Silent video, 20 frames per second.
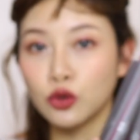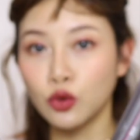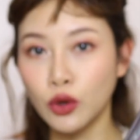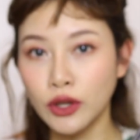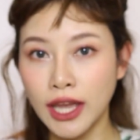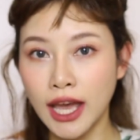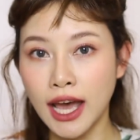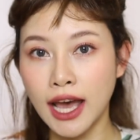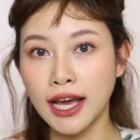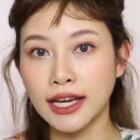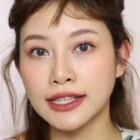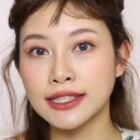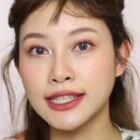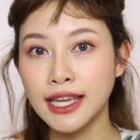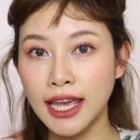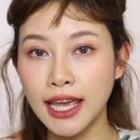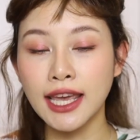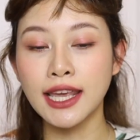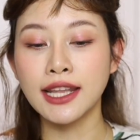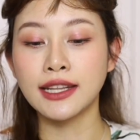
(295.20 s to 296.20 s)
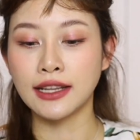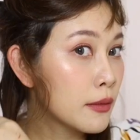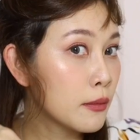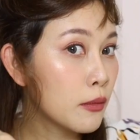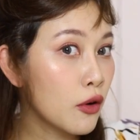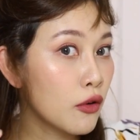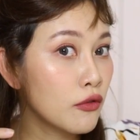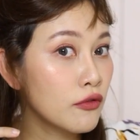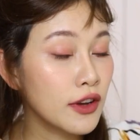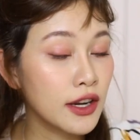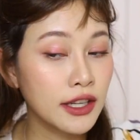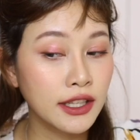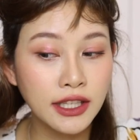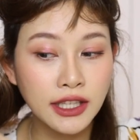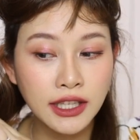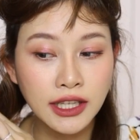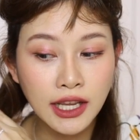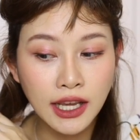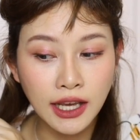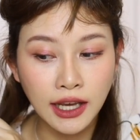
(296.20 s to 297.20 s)
ตัวอย่างเช่นผมฝั่ง
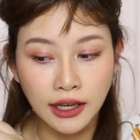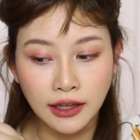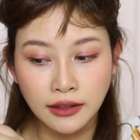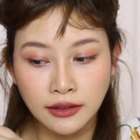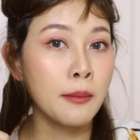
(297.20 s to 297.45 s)
นี้เนี่ย